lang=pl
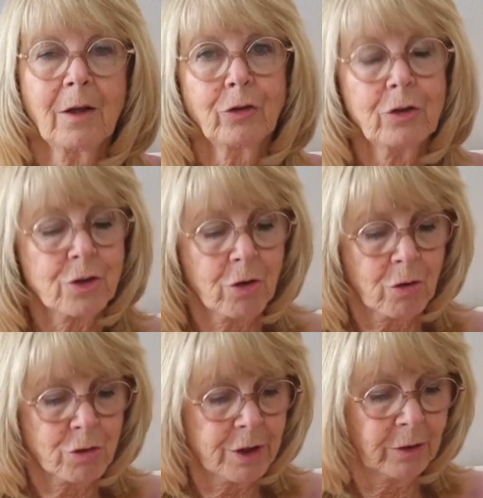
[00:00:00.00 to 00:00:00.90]
To, że
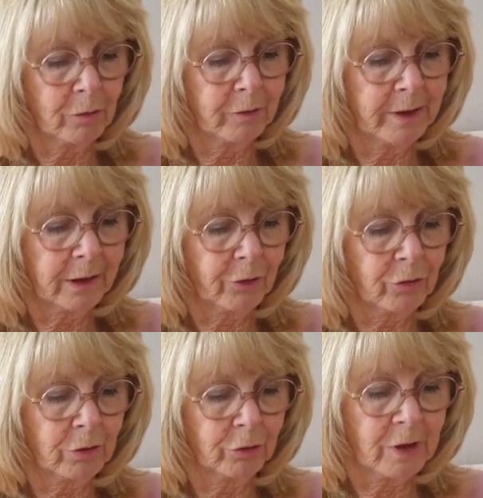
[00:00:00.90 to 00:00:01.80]
zawsze jest
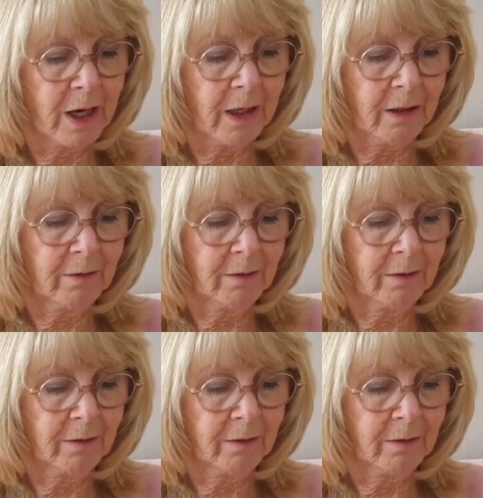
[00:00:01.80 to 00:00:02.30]
wyjątkowy.